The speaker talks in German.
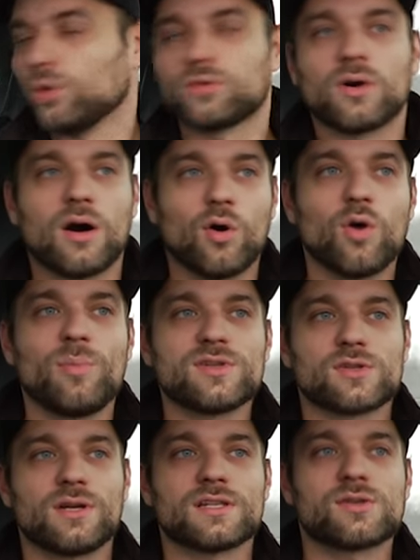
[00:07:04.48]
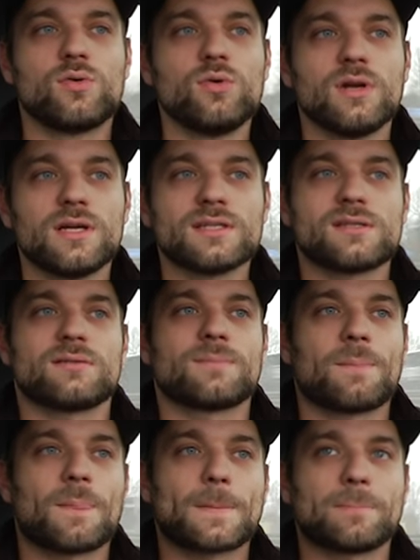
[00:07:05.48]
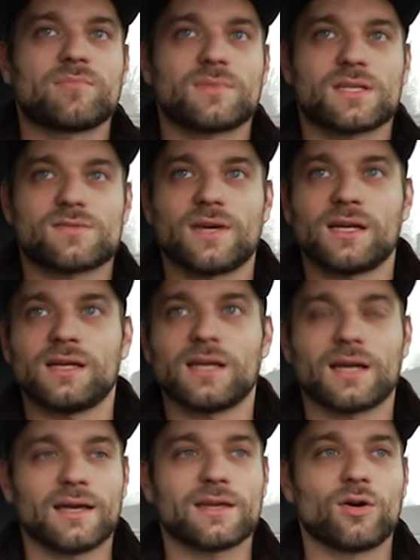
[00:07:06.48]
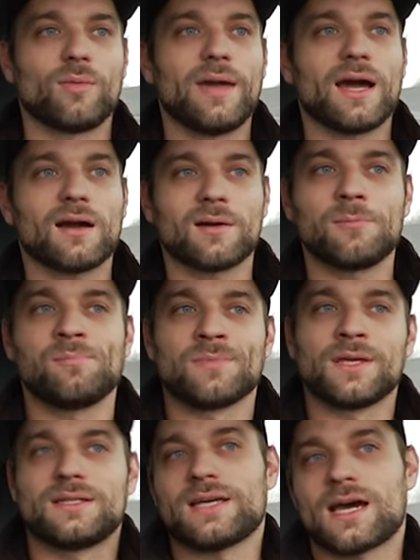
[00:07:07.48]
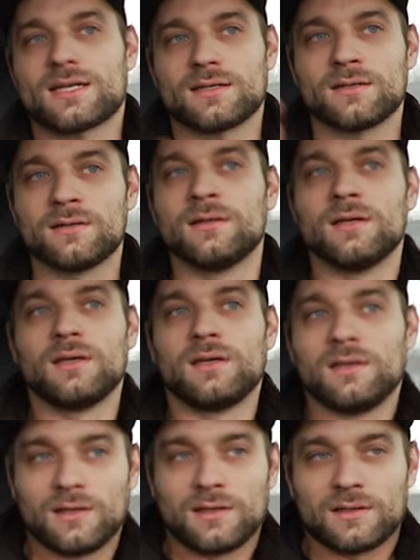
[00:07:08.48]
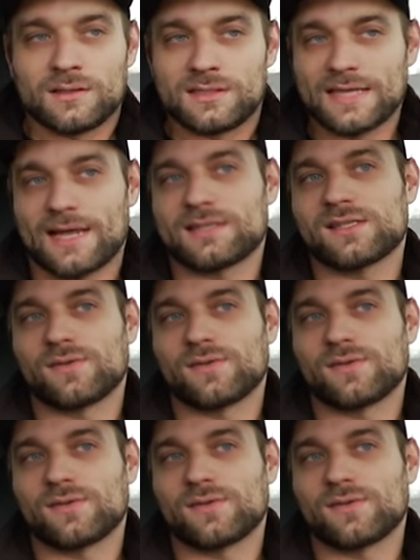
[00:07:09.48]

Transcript: Motor auch besonders cool ist, das werdet ihr ja gleich auch merken, der hat, ein, der hat